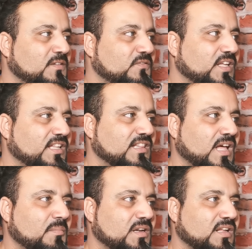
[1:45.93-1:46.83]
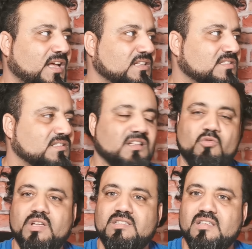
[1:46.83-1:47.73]
في هذا الامر خاصه
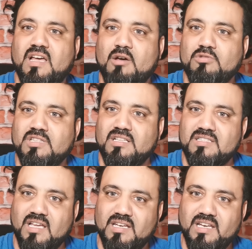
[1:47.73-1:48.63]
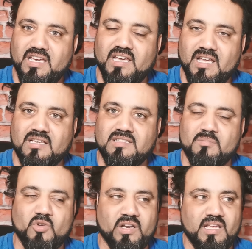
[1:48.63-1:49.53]
خوات خاوتنا تاع الحراك تاع
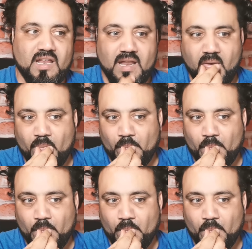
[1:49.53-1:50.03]
مونريال